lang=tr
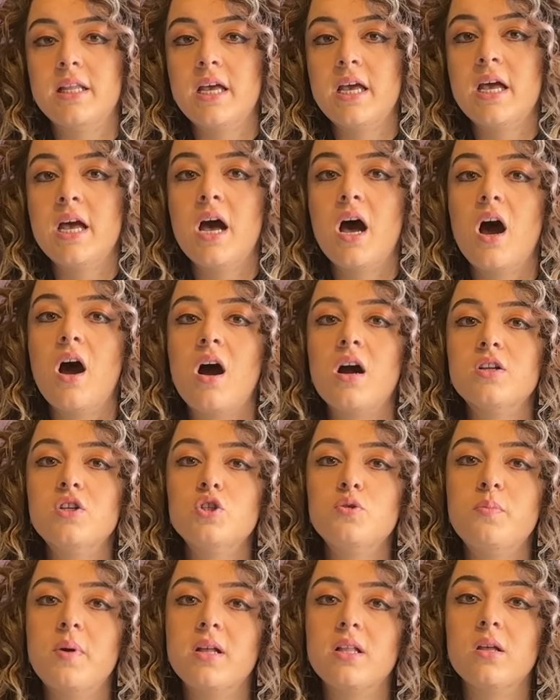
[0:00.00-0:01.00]
de
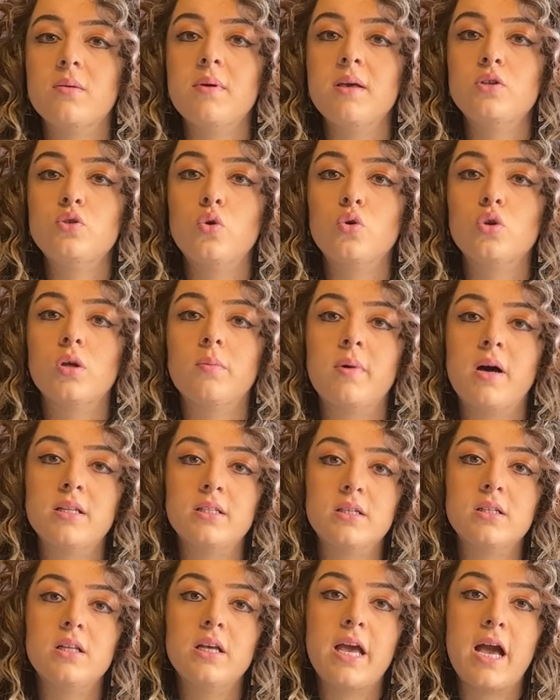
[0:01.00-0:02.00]
artış beklemek çok da
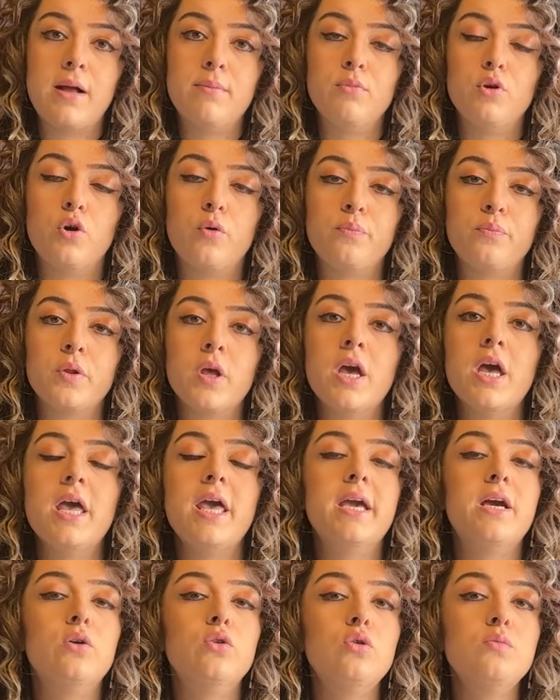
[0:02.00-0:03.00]
mantıklı gelmiyor.
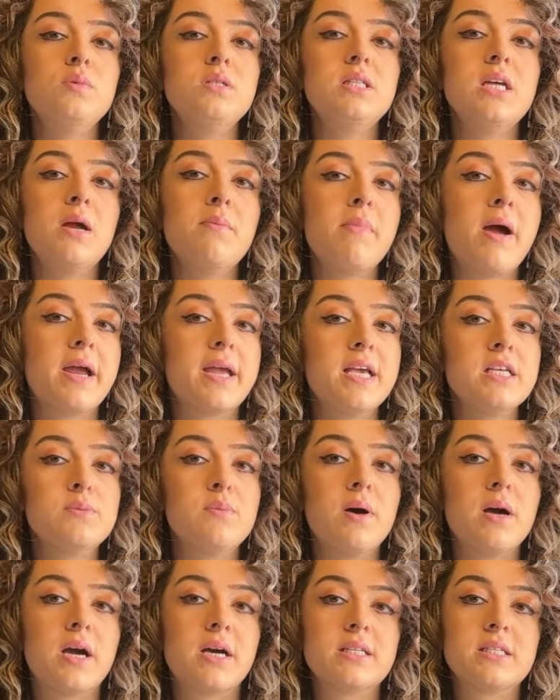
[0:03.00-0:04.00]
Ekonomistler Merkez
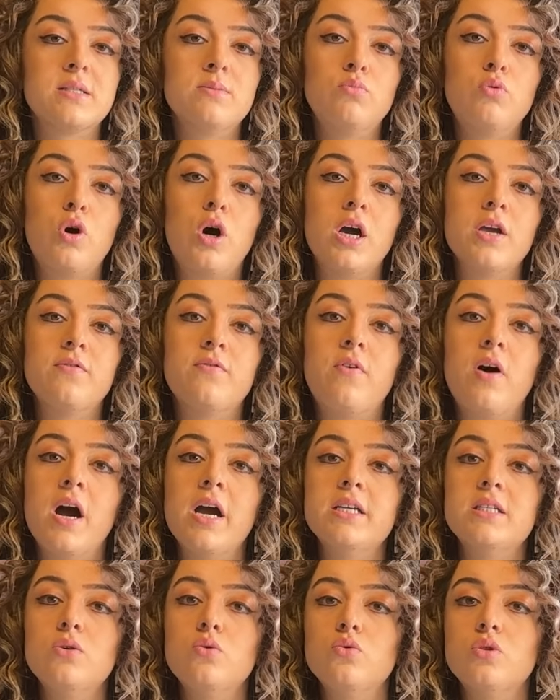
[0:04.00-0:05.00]
Bankası'nın bu ay
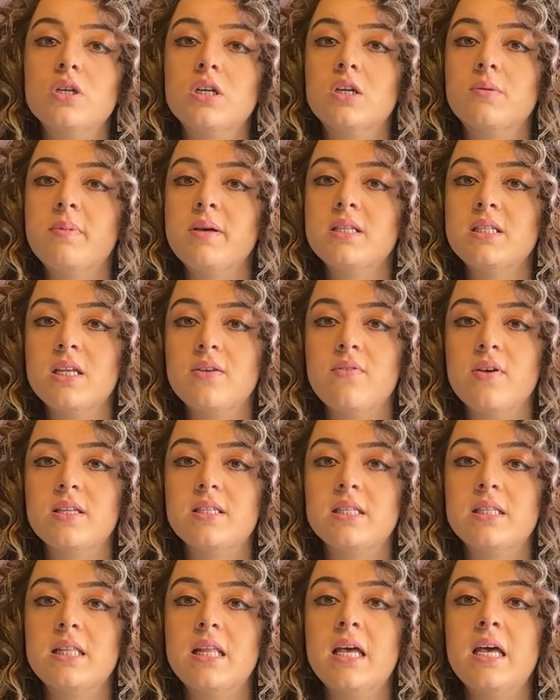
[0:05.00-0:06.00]
faizi 5
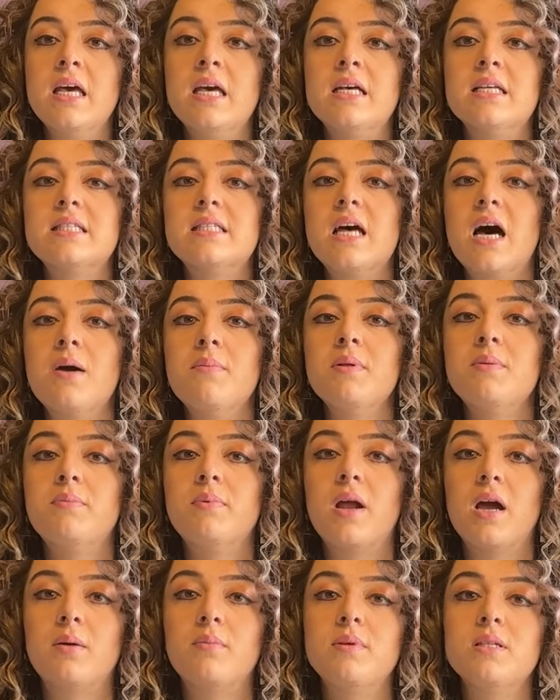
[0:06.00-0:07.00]
seviyesinde sabit
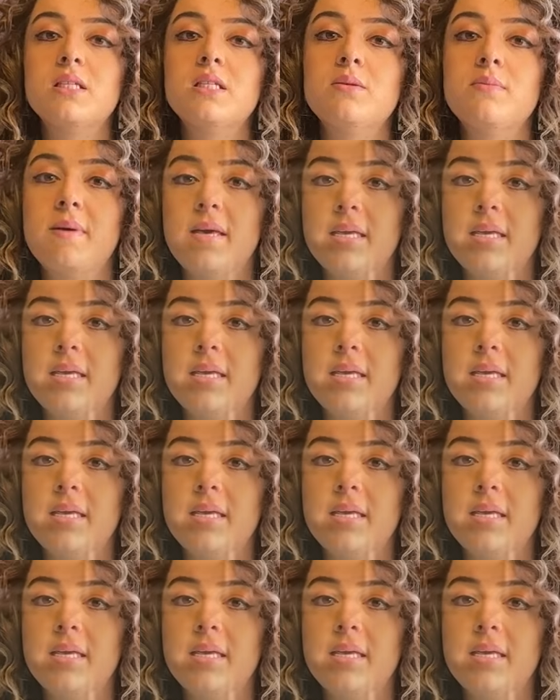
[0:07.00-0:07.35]
bırakmasını